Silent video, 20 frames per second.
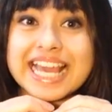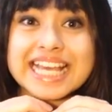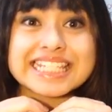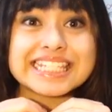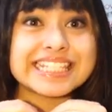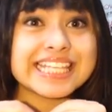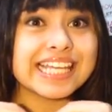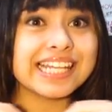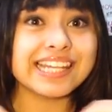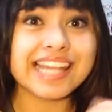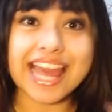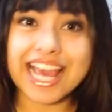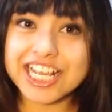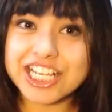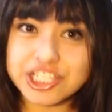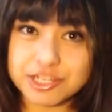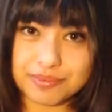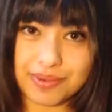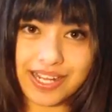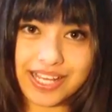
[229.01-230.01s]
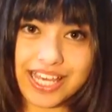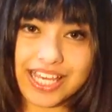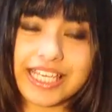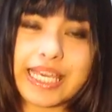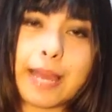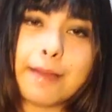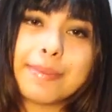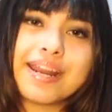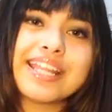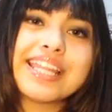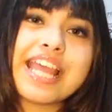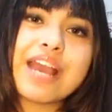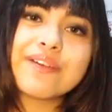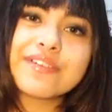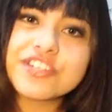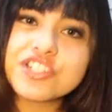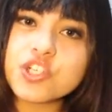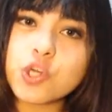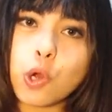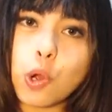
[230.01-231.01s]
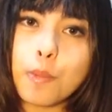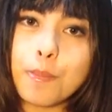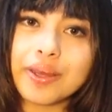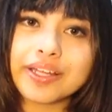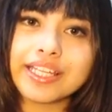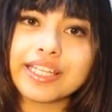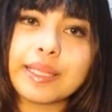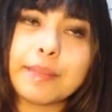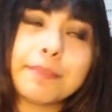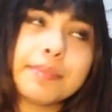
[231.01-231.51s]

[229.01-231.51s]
excelente para quem quer aprender o idioma,